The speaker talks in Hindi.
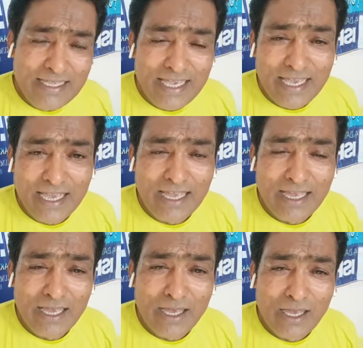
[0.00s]
ये है
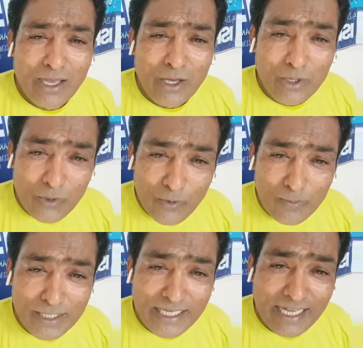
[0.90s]

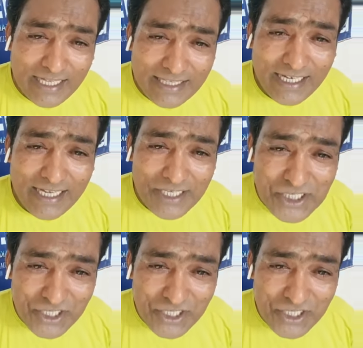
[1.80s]
रोमन कैथोलिक